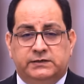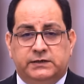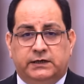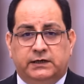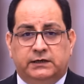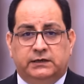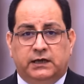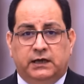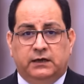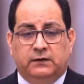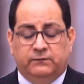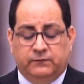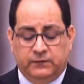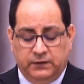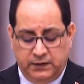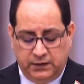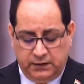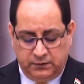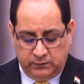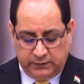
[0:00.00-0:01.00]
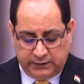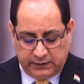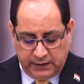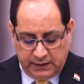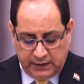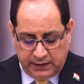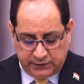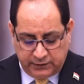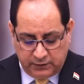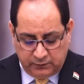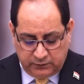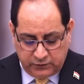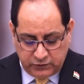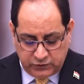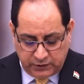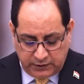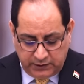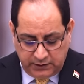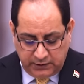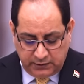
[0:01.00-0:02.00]
لسنة
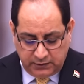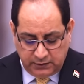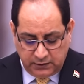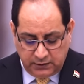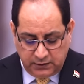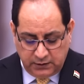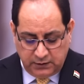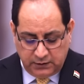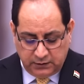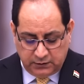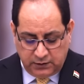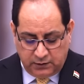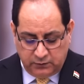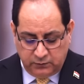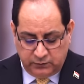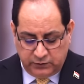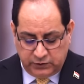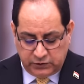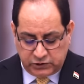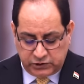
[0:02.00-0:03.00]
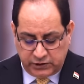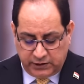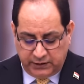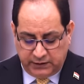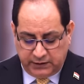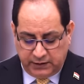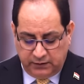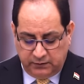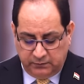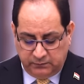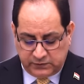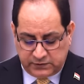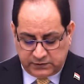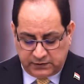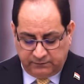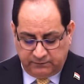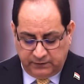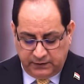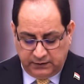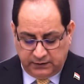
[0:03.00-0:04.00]
2023 كون الشركة
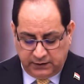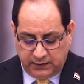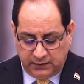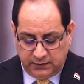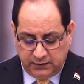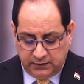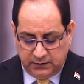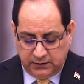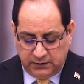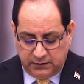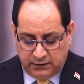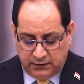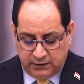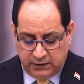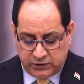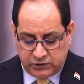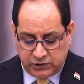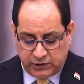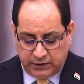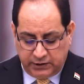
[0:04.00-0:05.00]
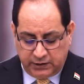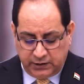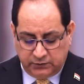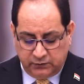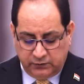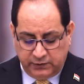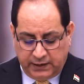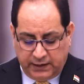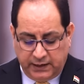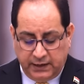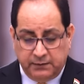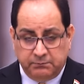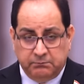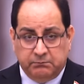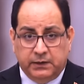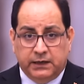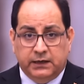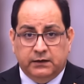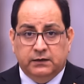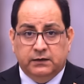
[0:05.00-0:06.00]
المستفيدة هي شركة
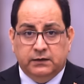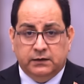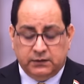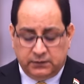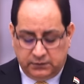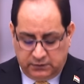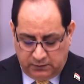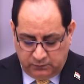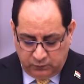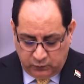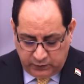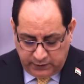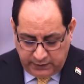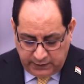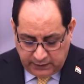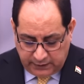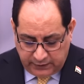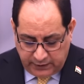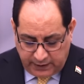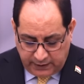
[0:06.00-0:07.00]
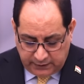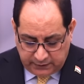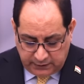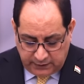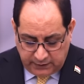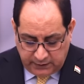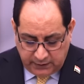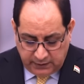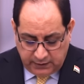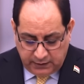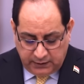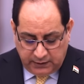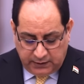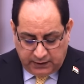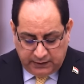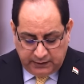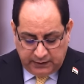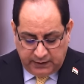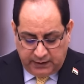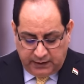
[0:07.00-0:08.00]
عامة تمويل ذاتي
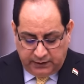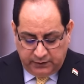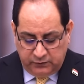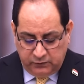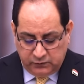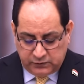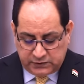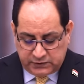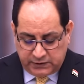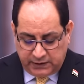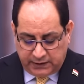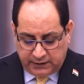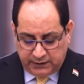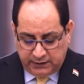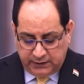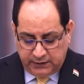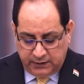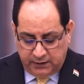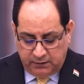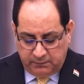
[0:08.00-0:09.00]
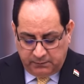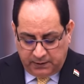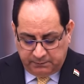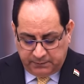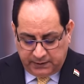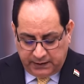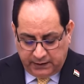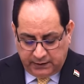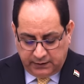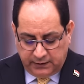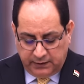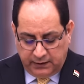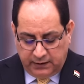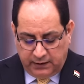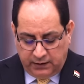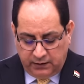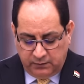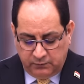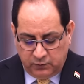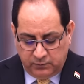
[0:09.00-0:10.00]
على أن يسترد المبلغ
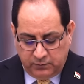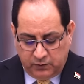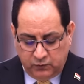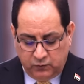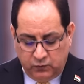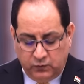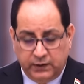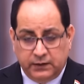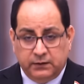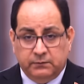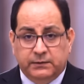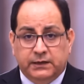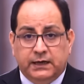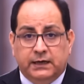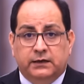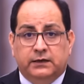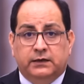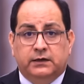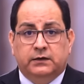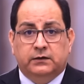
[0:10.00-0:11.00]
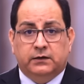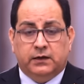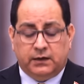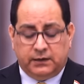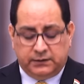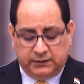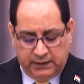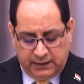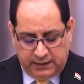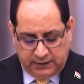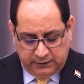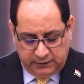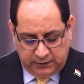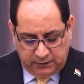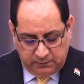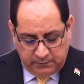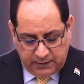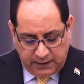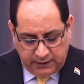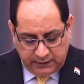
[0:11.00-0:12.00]
الممول من الإيرادات
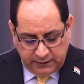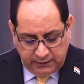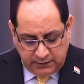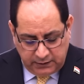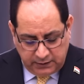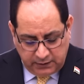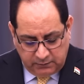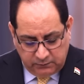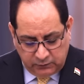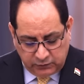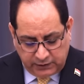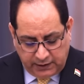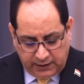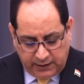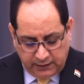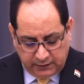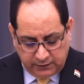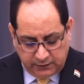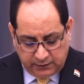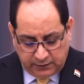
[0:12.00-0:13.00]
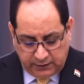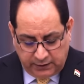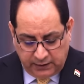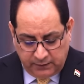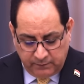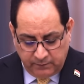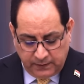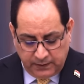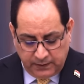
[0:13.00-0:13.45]
المالية المتحققة